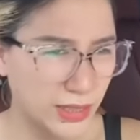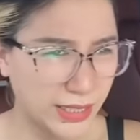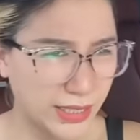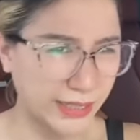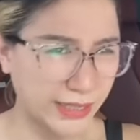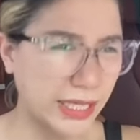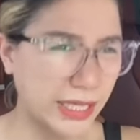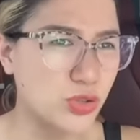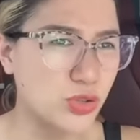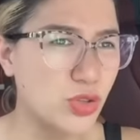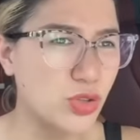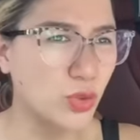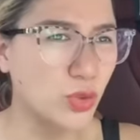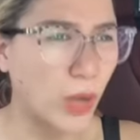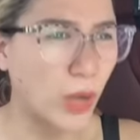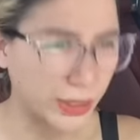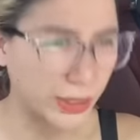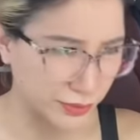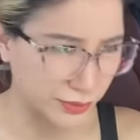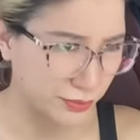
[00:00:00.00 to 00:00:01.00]
khách đặt chuyển
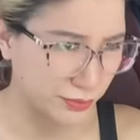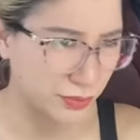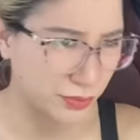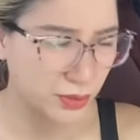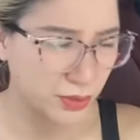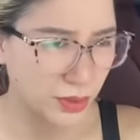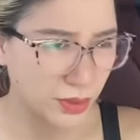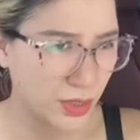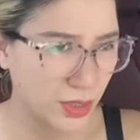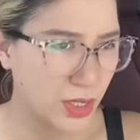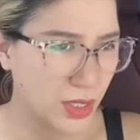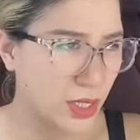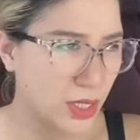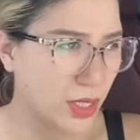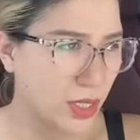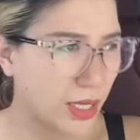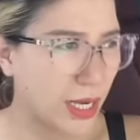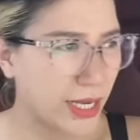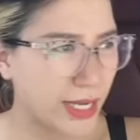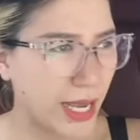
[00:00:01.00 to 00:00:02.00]
khoản,
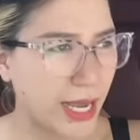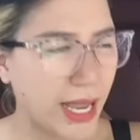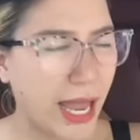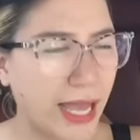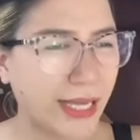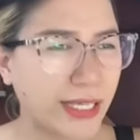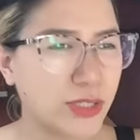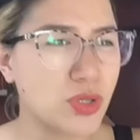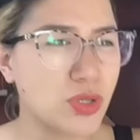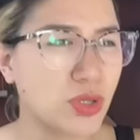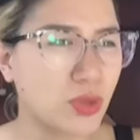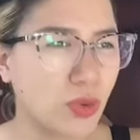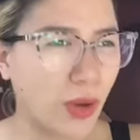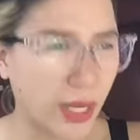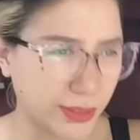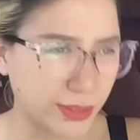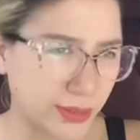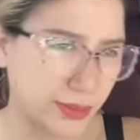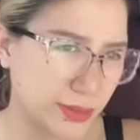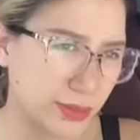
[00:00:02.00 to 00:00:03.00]
ngày hai mươi hai khách chuyển
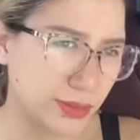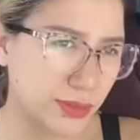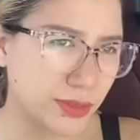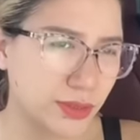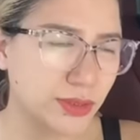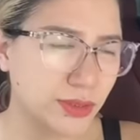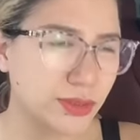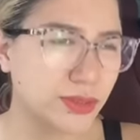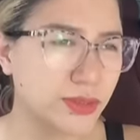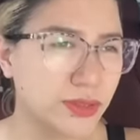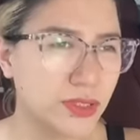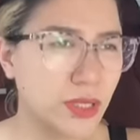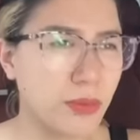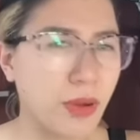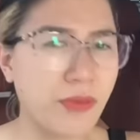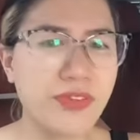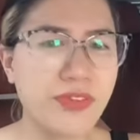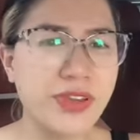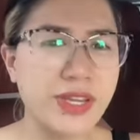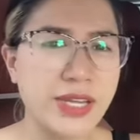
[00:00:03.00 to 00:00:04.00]
khoản, nhưng
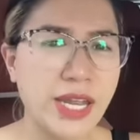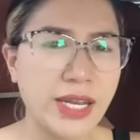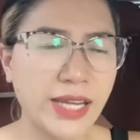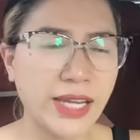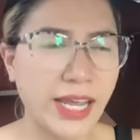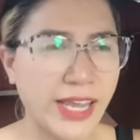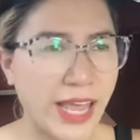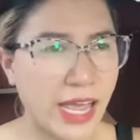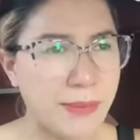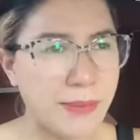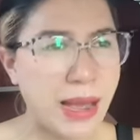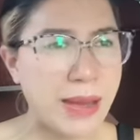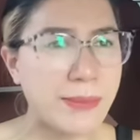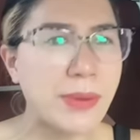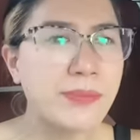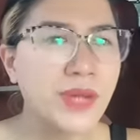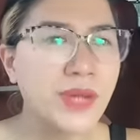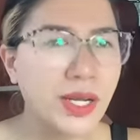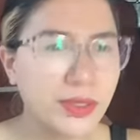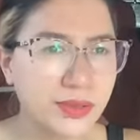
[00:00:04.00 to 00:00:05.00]
mà vì đến ngày hai mươi ba
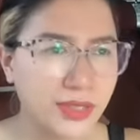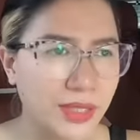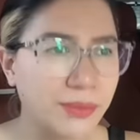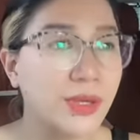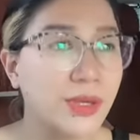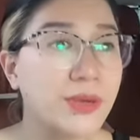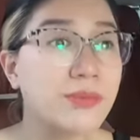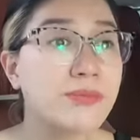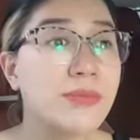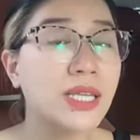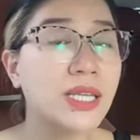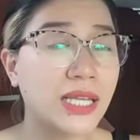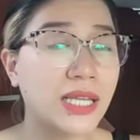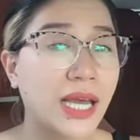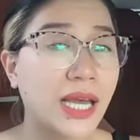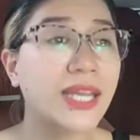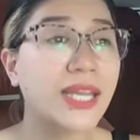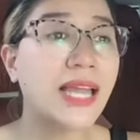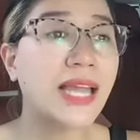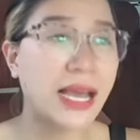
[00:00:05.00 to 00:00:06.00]
bấm đơn thì mới biết là
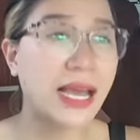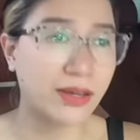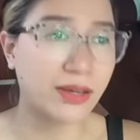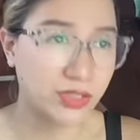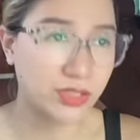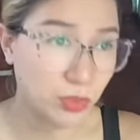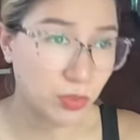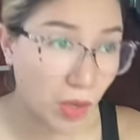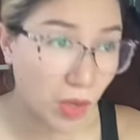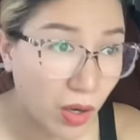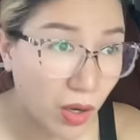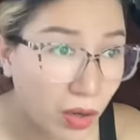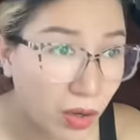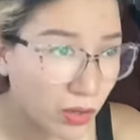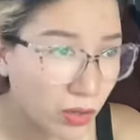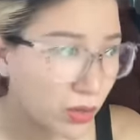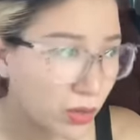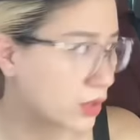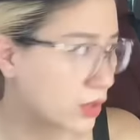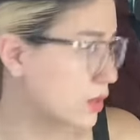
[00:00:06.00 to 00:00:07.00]
hết hàng ở trong kho.
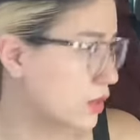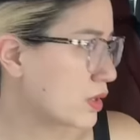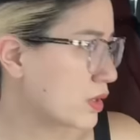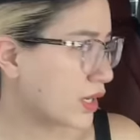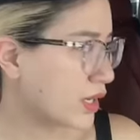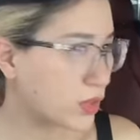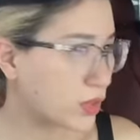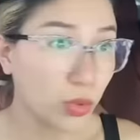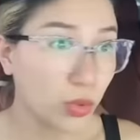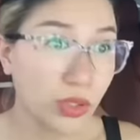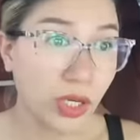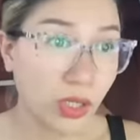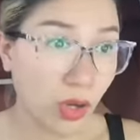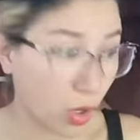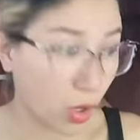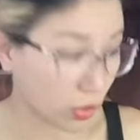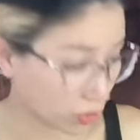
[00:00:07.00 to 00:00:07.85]
Cái túi đấy nó